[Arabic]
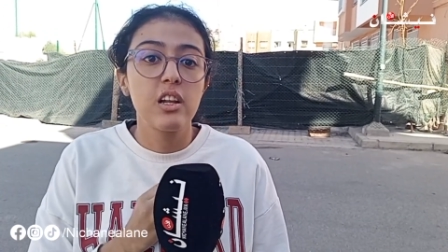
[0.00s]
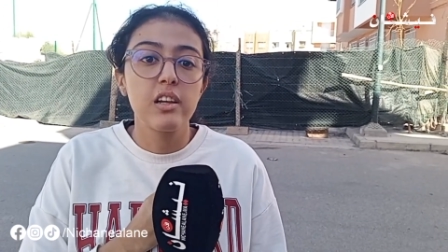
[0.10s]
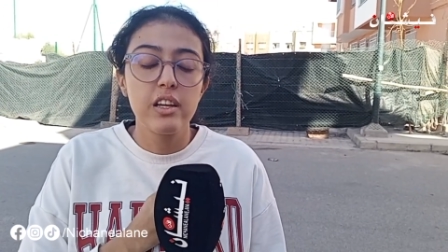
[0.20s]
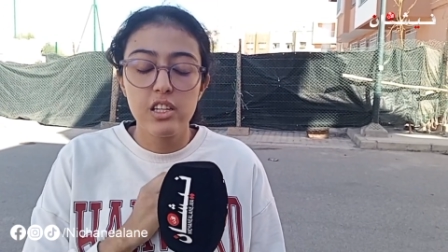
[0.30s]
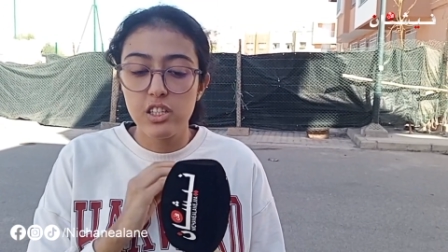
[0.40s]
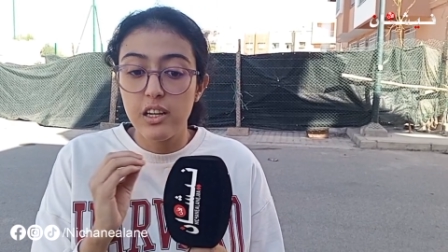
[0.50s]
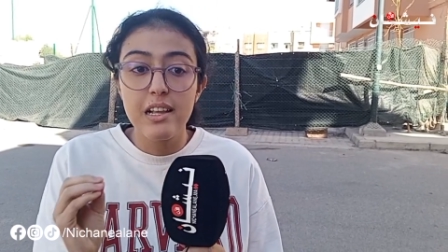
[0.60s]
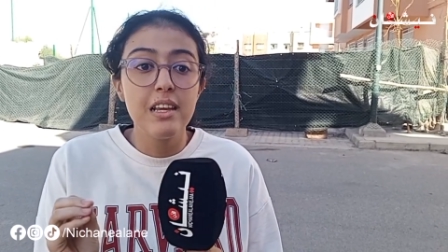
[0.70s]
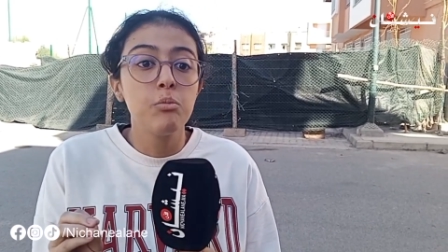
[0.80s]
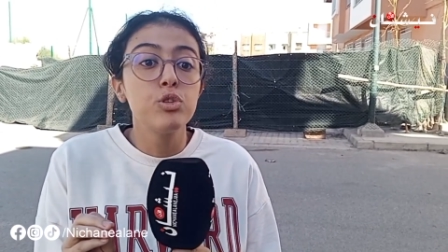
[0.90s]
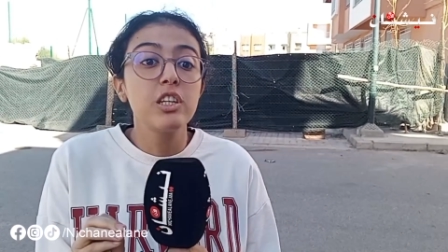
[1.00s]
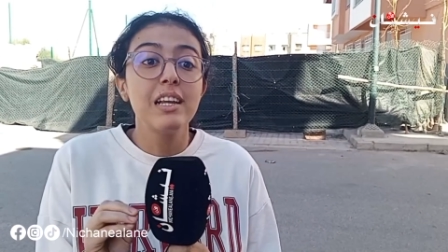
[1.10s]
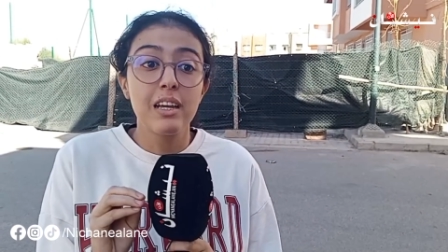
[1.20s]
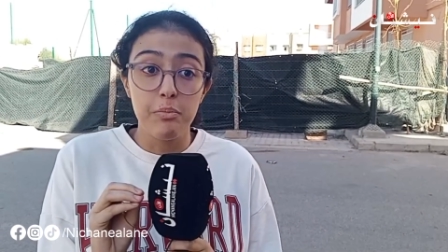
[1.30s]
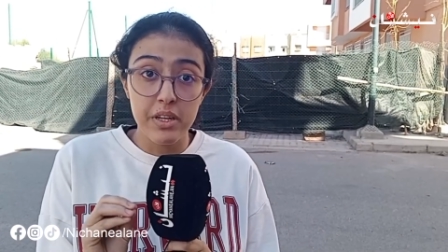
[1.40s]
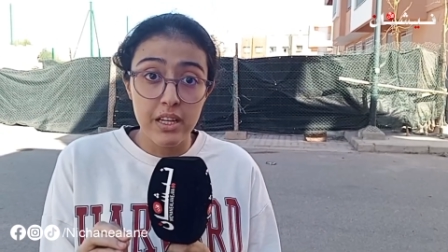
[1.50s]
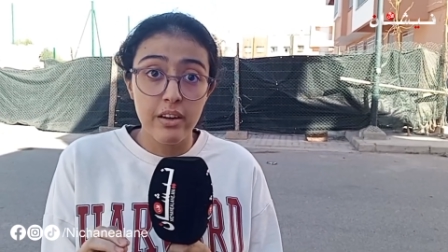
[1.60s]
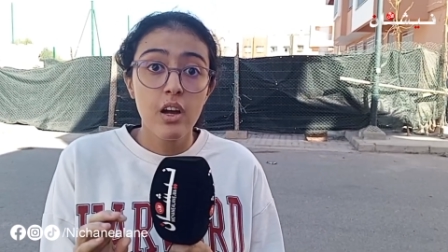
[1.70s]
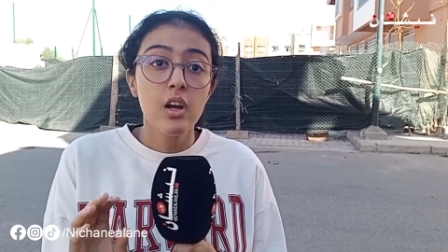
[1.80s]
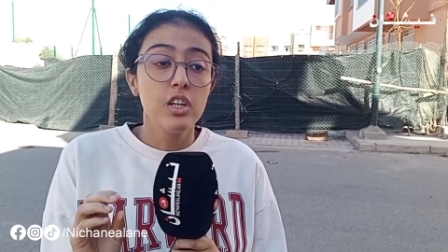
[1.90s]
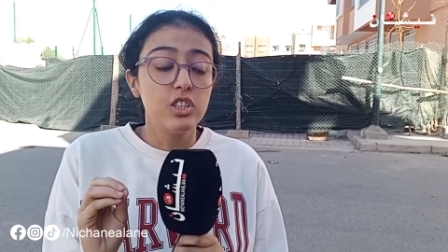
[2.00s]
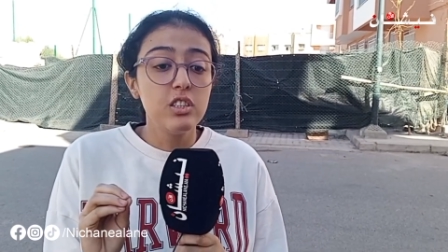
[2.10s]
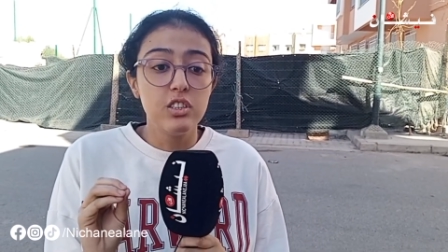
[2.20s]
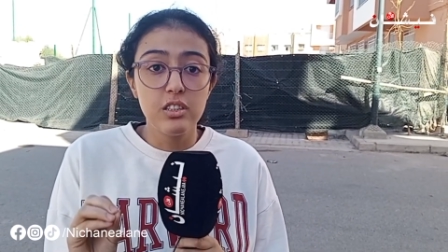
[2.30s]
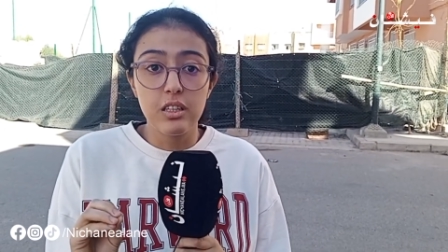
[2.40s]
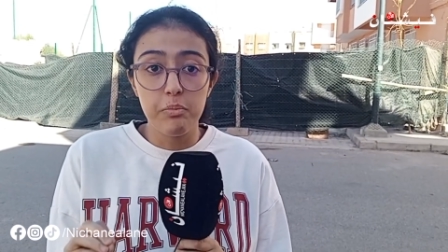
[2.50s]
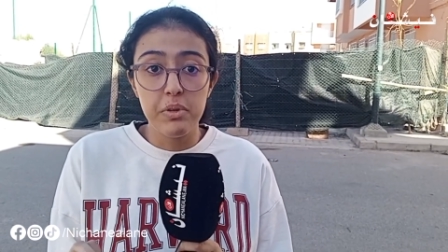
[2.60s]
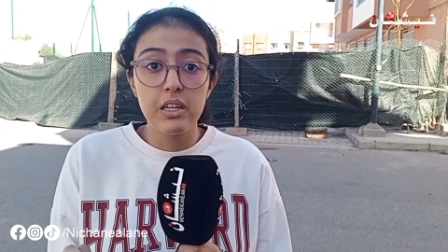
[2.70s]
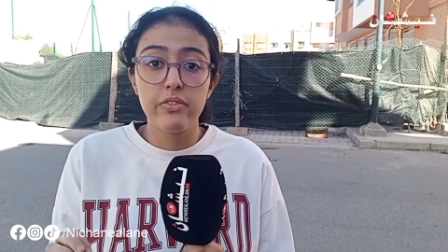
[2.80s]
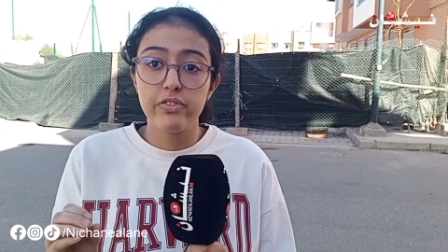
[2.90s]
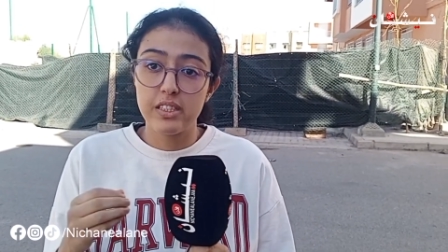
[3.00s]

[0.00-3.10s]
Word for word: كيشكل ليا مشكل كبير جد جد كبير